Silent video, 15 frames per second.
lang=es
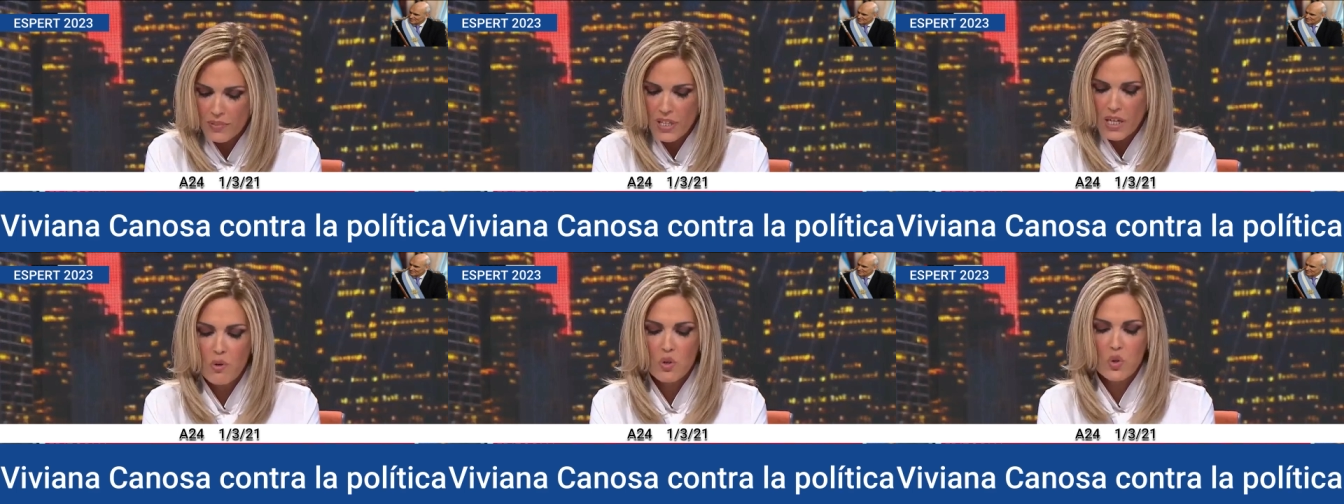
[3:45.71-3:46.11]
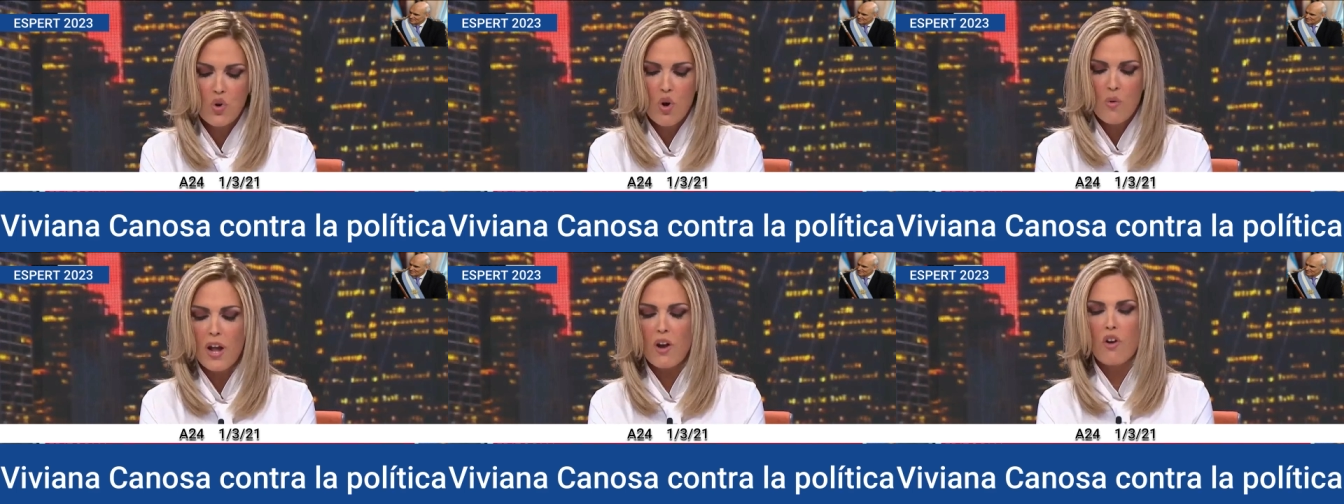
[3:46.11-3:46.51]
Tenemos
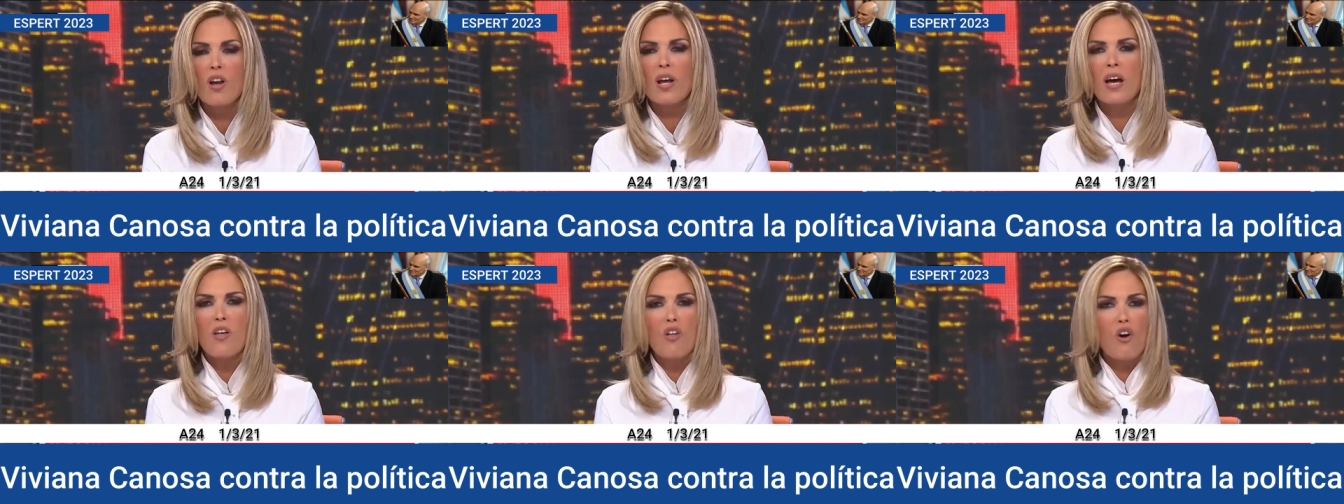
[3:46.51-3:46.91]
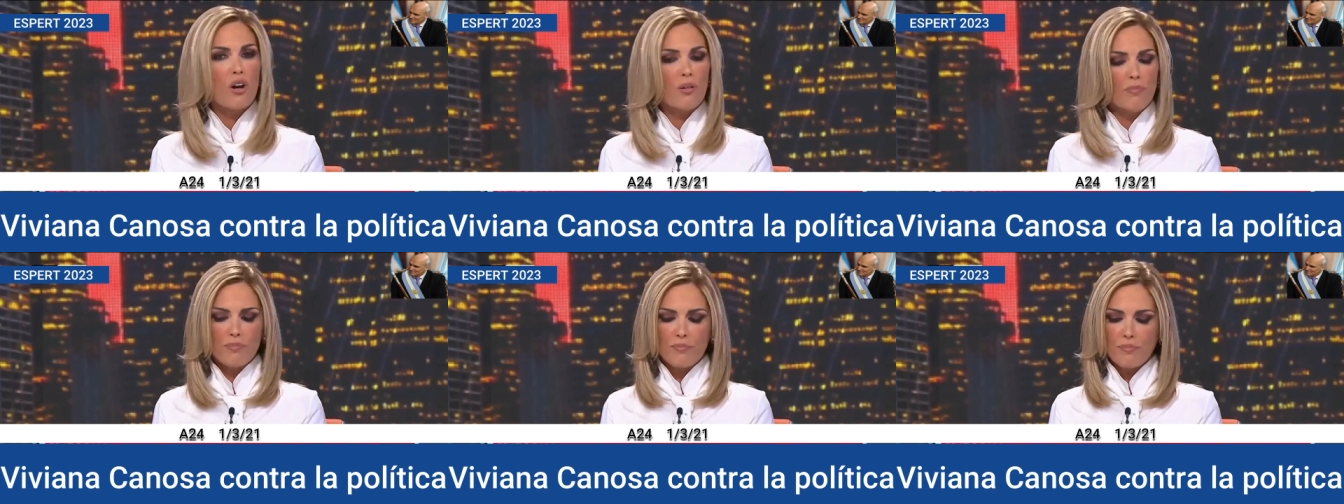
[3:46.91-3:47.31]
un gobierno
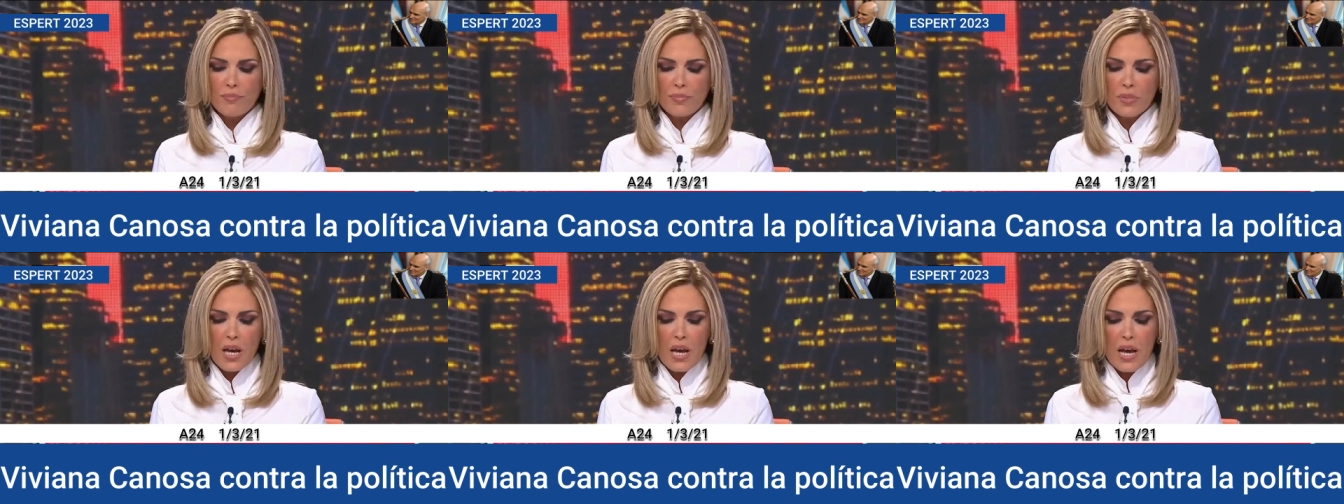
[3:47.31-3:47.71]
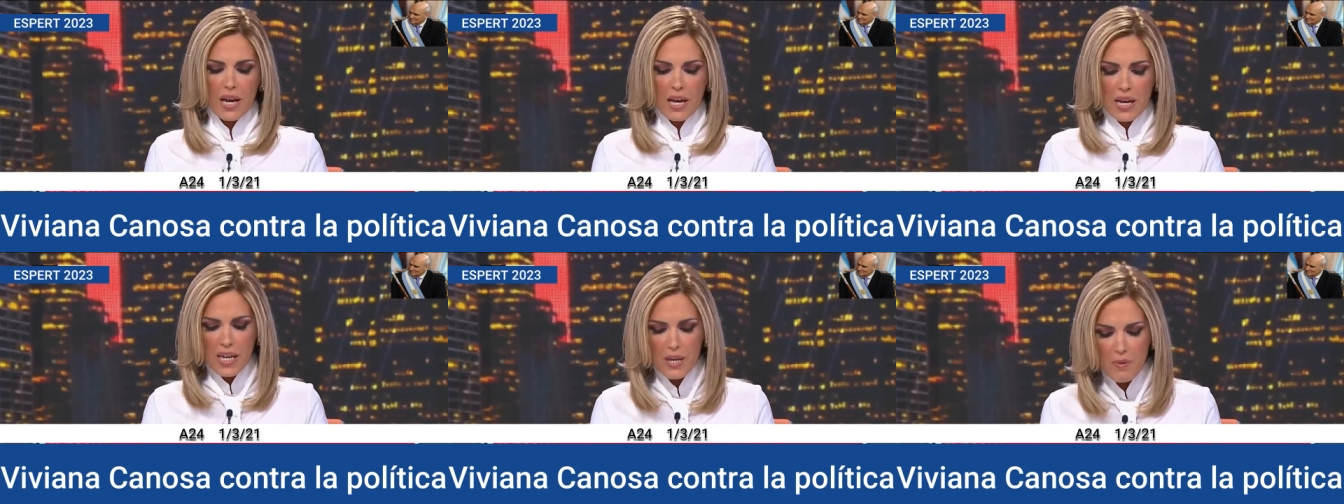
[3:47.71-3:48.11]
negador
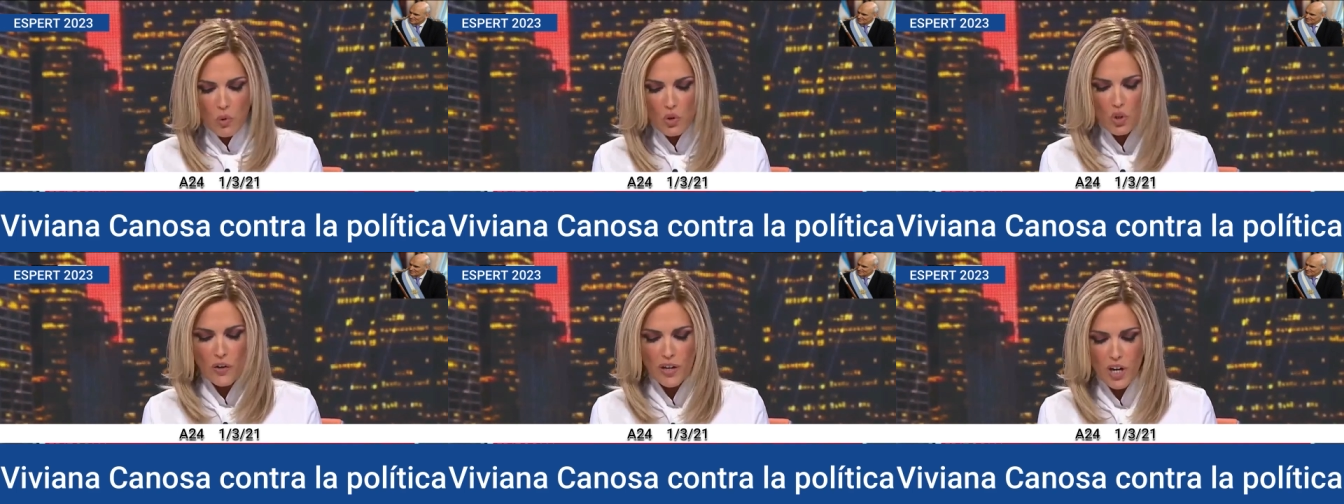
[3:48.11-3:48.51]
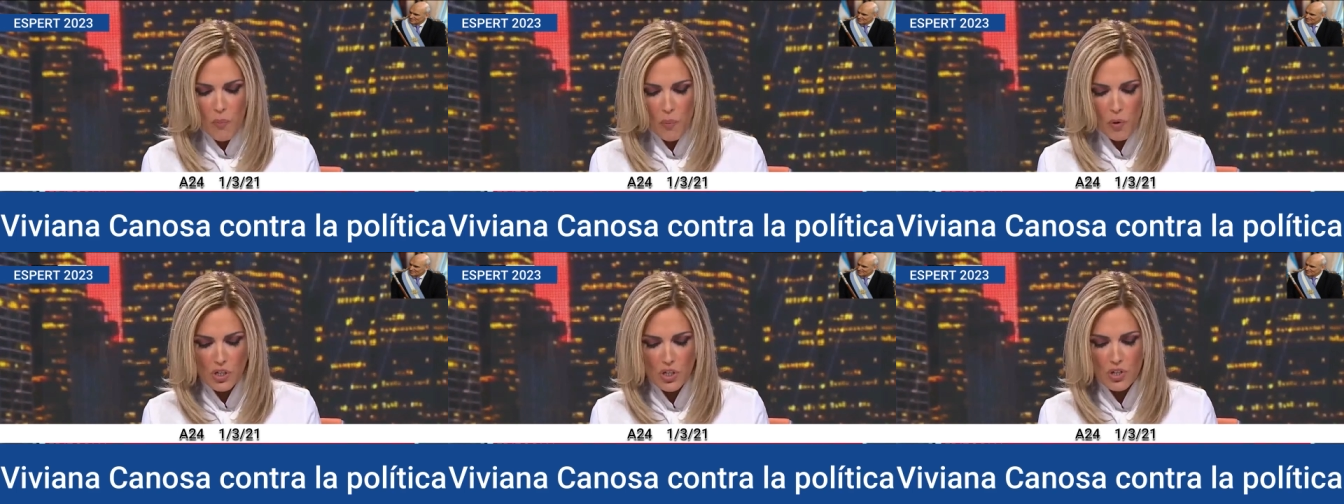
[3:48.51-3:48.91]
y muchos de la
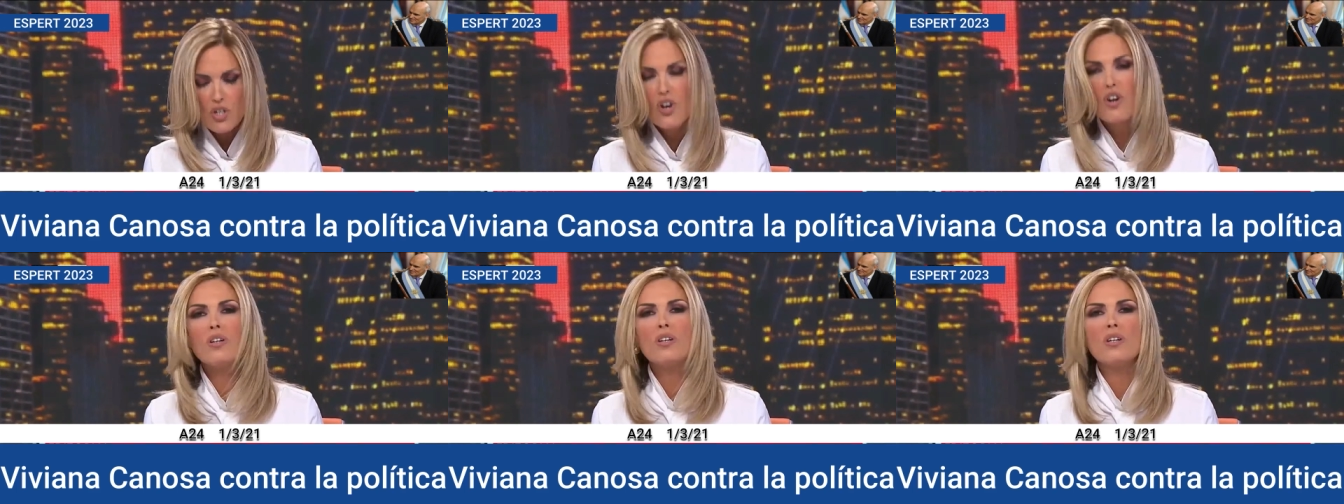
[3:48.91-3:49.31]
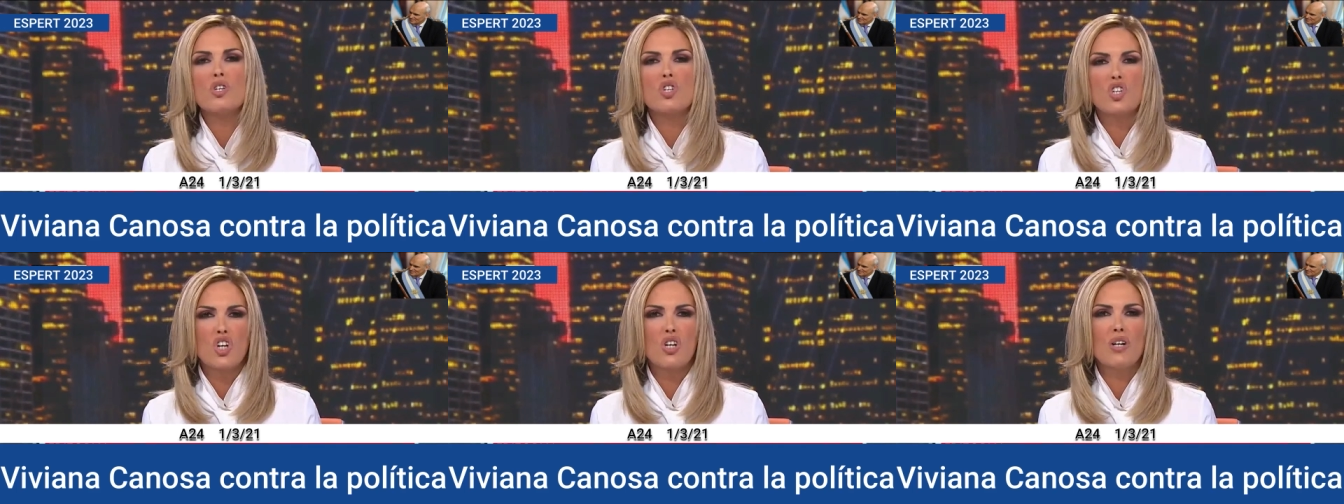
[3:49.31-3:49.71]
oposición
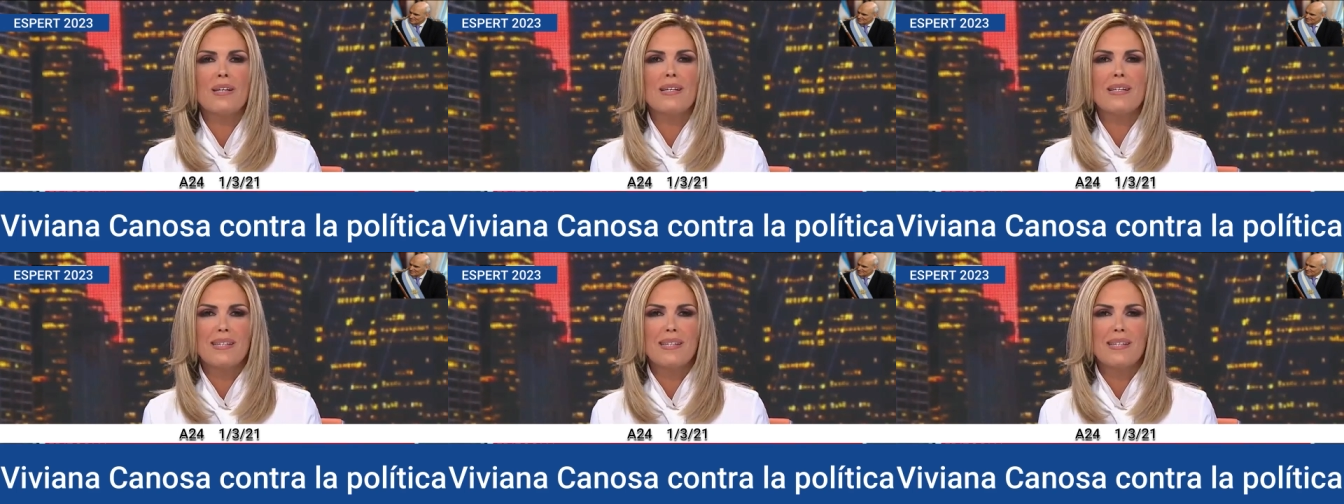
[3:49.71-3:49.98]
son